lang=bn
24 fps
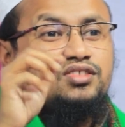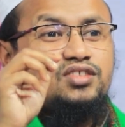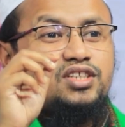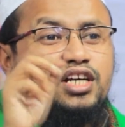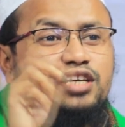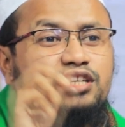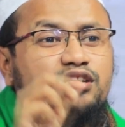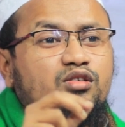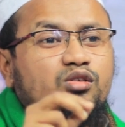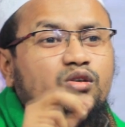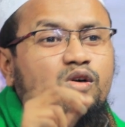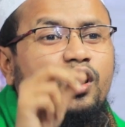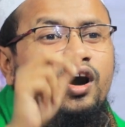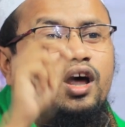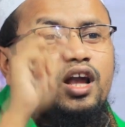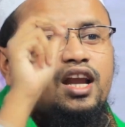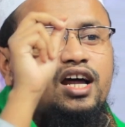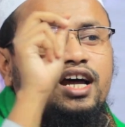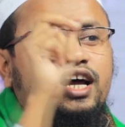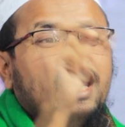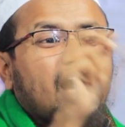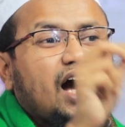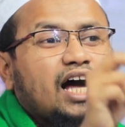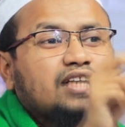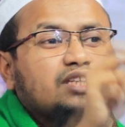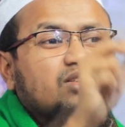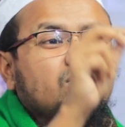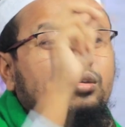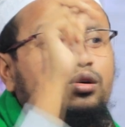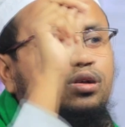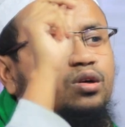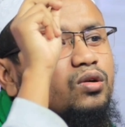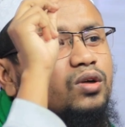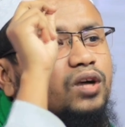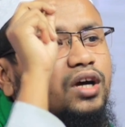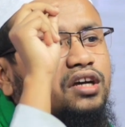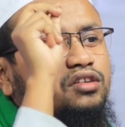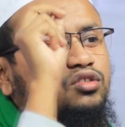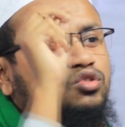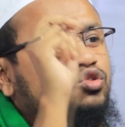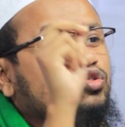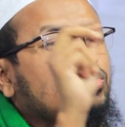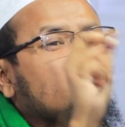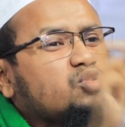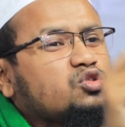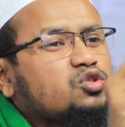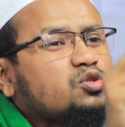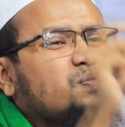যে সকল কাজগুলোকে
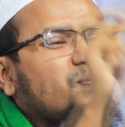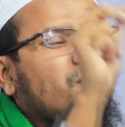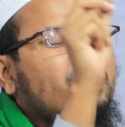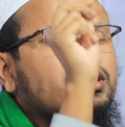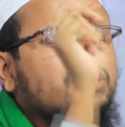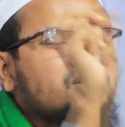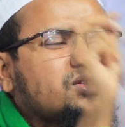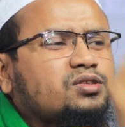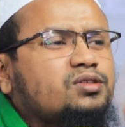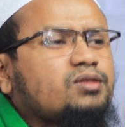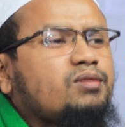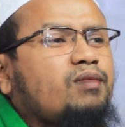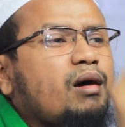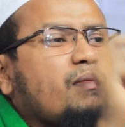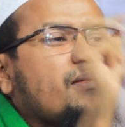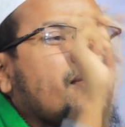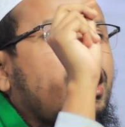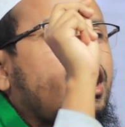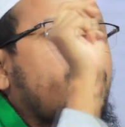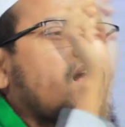সুস্পষ্টভাবে